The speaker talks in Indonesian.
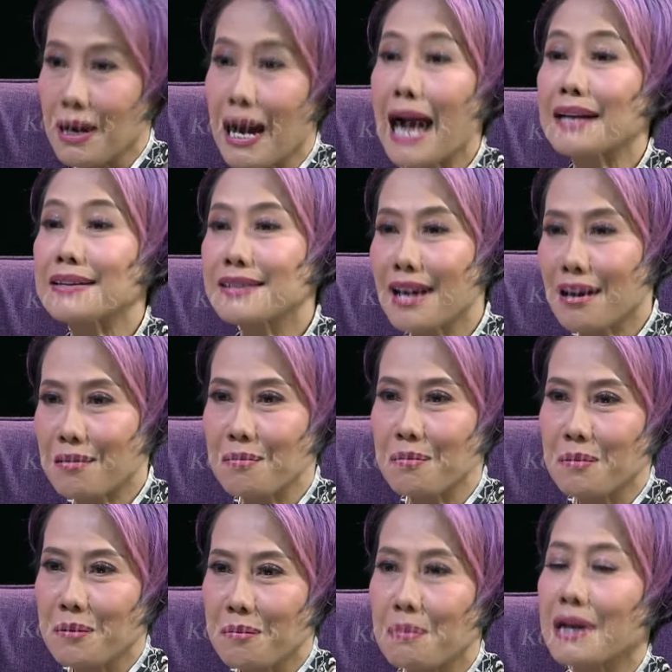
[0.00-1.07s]
mengajak,
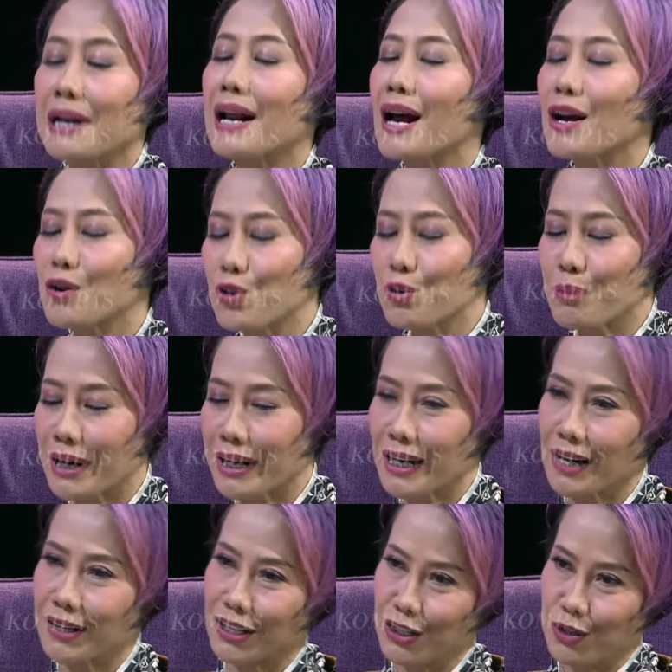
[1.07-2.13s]
merangkul. merangkul
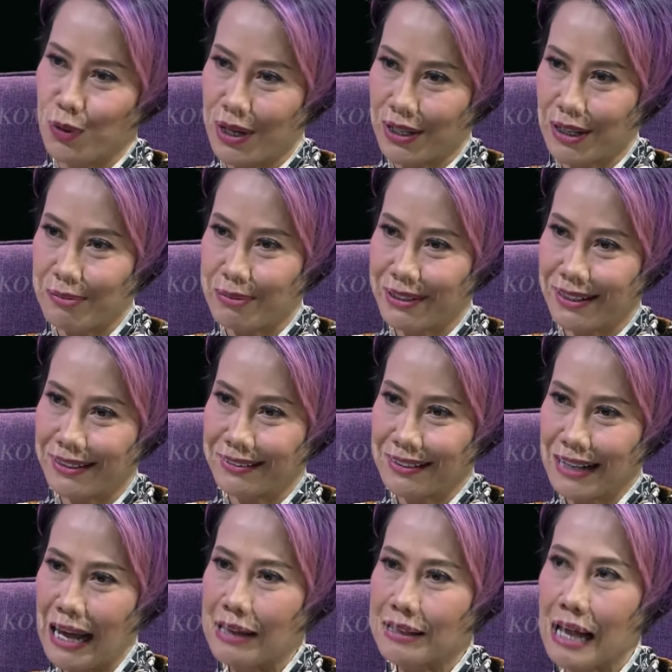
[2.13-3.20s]
mereka ada di luar kabinet?
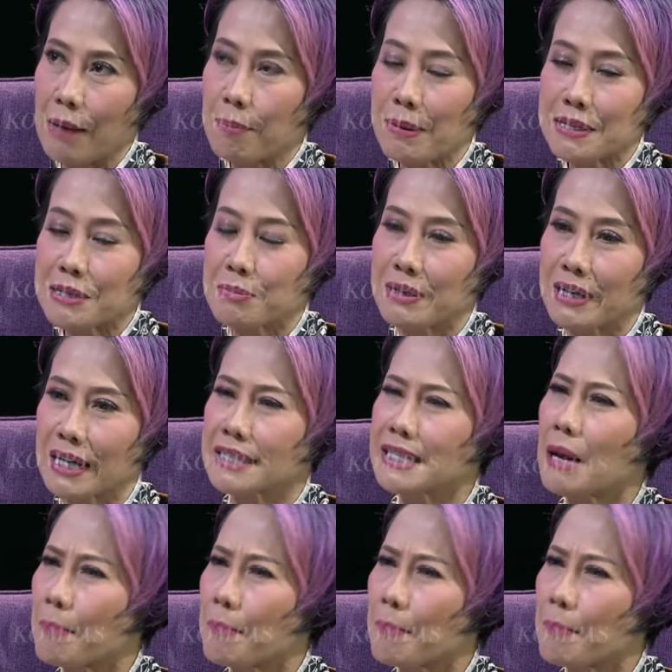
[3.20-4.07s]
Apa sebenarnya,